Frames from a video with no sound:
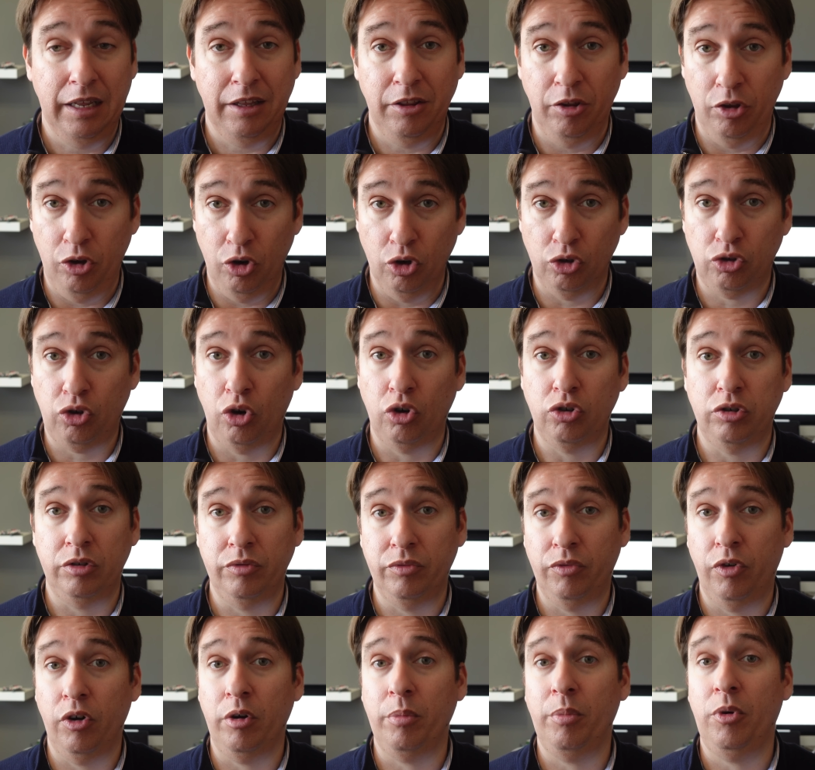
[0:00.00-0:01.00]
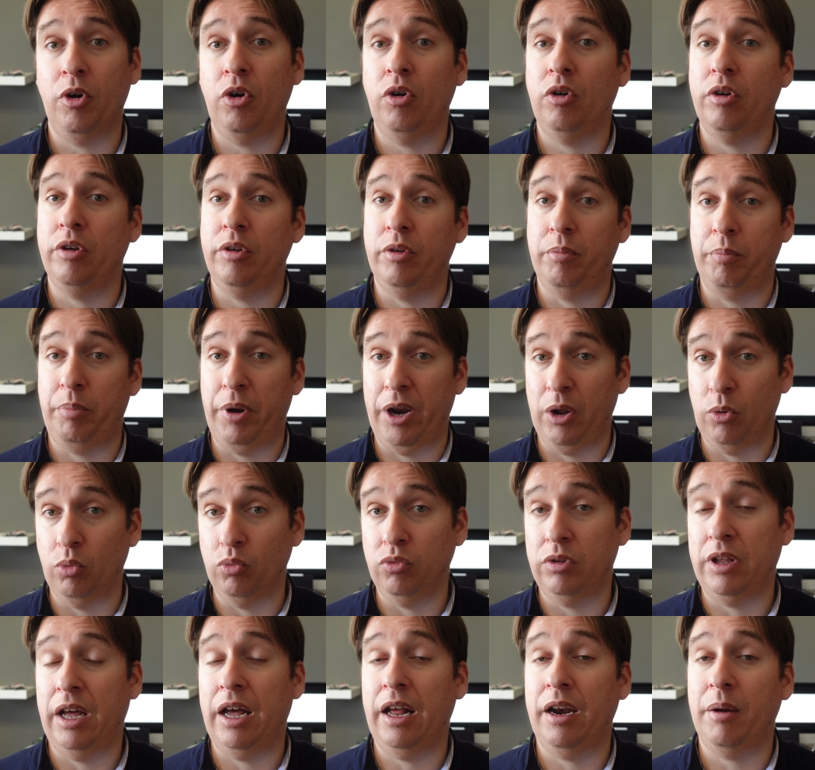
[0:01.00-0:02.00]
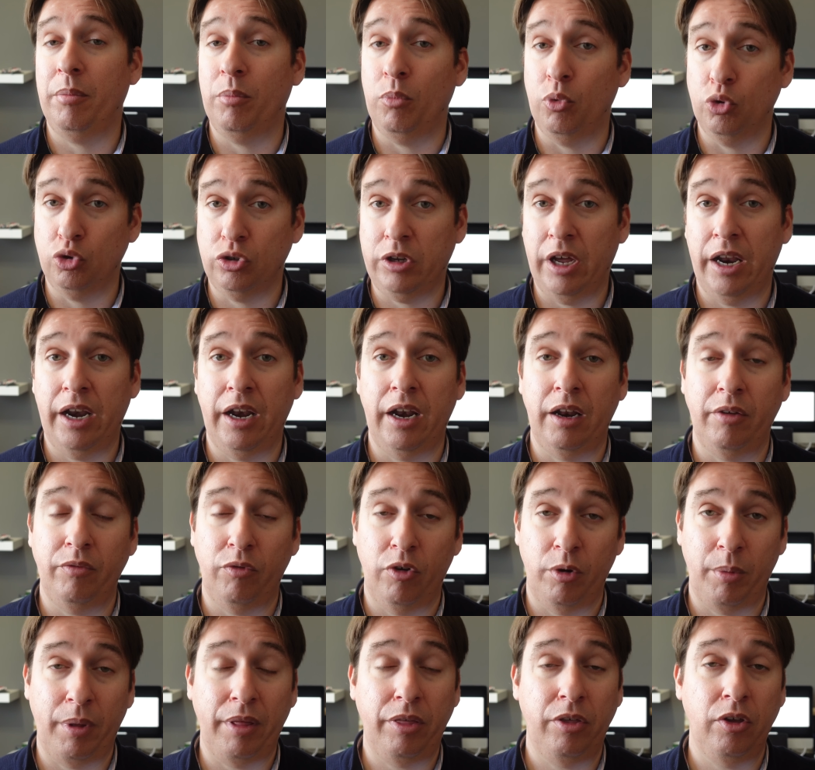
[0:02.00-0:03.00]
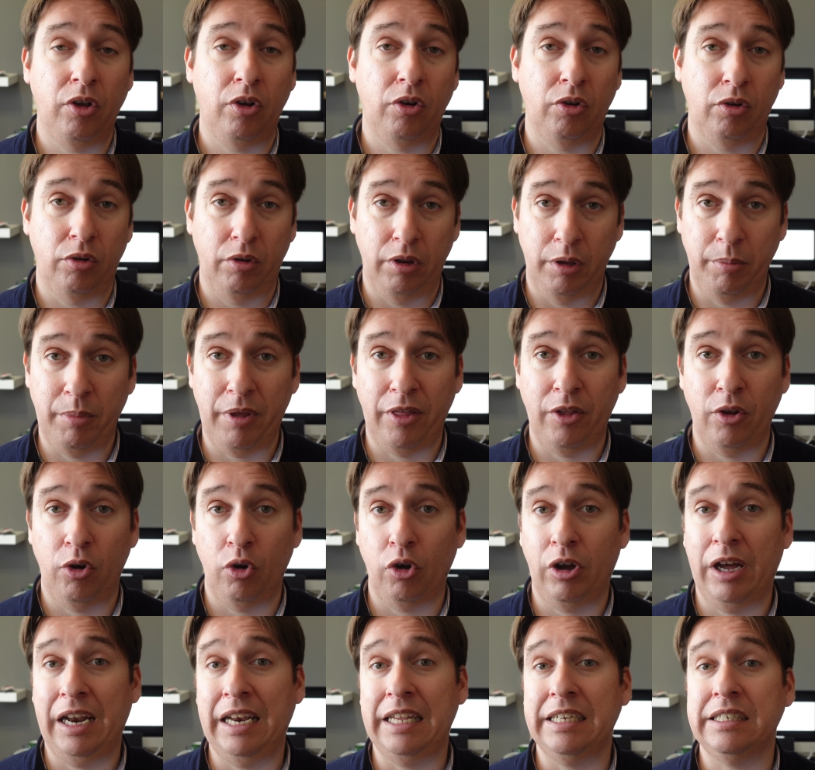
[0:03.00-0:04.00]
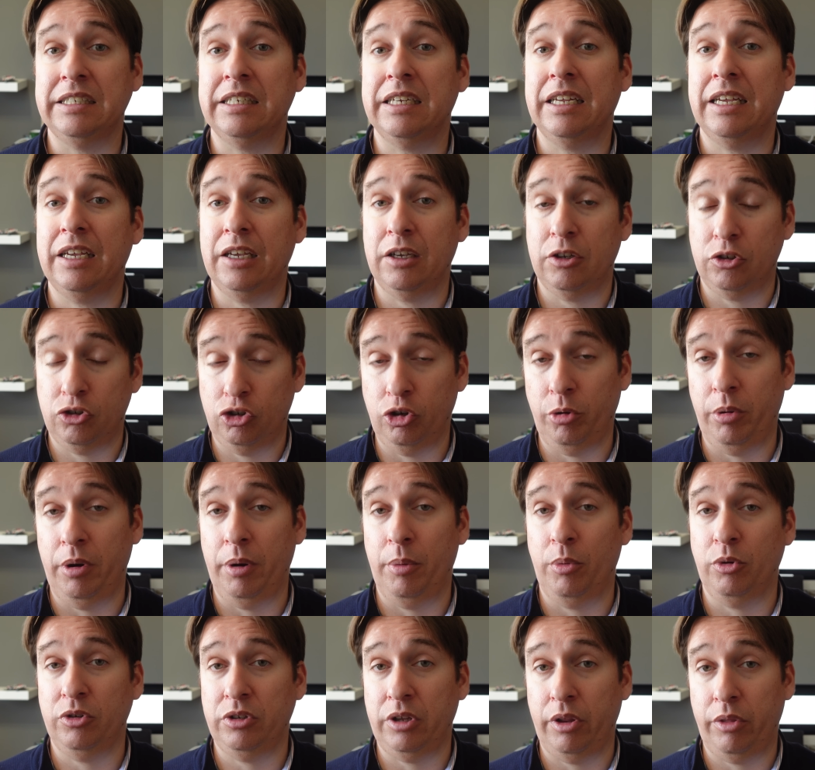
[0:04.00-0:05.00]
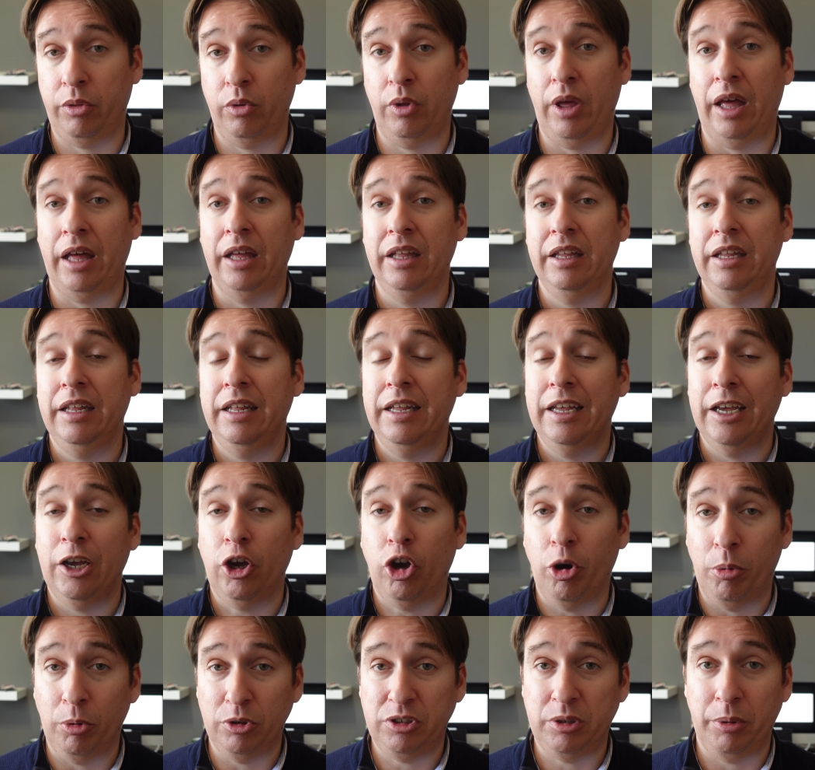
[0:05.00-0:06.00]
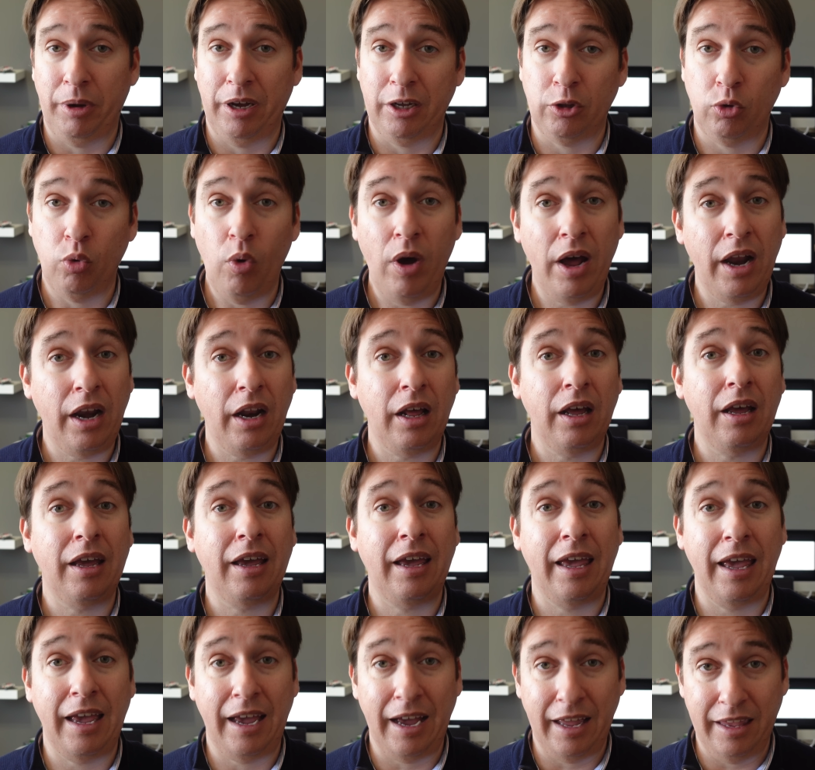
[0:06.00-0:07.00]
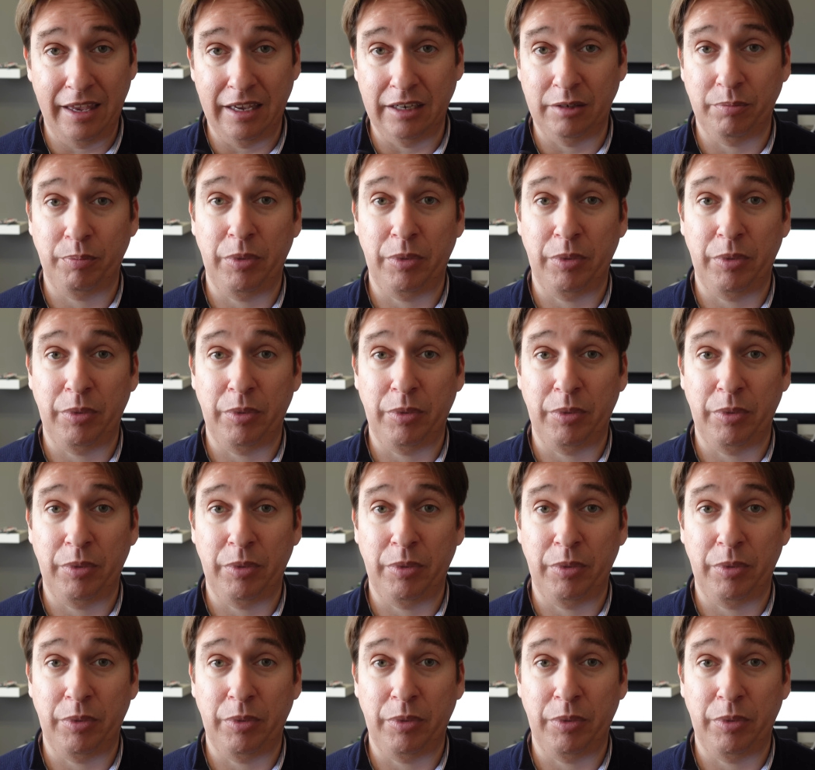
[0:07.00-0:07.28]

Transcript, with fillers: Yo solo os informo, preguntar, buscar la información y medios locales sobre vuestra ciudad, cómo se va a actuar, qué calles